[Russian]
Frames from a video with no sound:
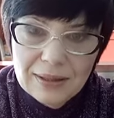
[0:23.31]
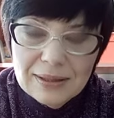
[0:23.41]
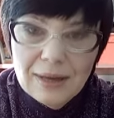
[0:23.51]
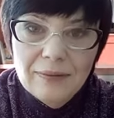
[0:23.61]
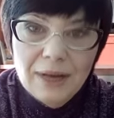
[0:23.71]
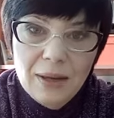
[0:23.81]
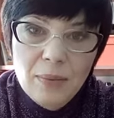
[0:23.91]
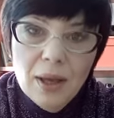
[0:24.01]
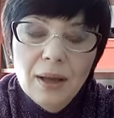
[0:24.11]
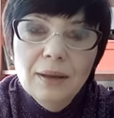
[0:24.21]
за
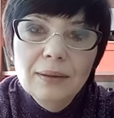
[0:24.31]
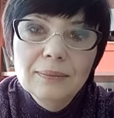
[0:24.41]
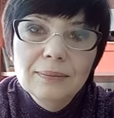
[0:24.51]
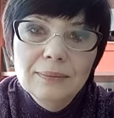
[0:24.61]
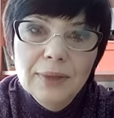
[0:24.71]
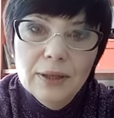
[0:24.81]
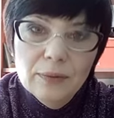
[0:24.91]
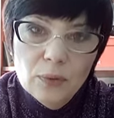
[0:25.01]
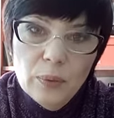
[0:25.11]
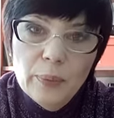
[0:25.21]
время
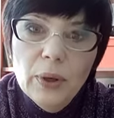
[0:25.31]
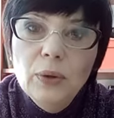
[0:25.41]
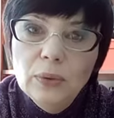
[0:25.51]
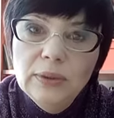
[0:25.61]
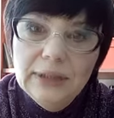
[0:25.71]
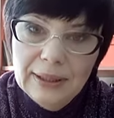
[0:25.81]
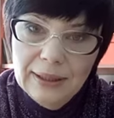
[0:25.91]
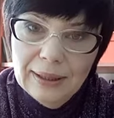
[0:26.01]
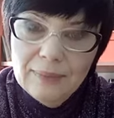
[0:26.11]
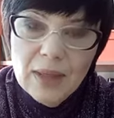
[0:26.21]
моего похудения.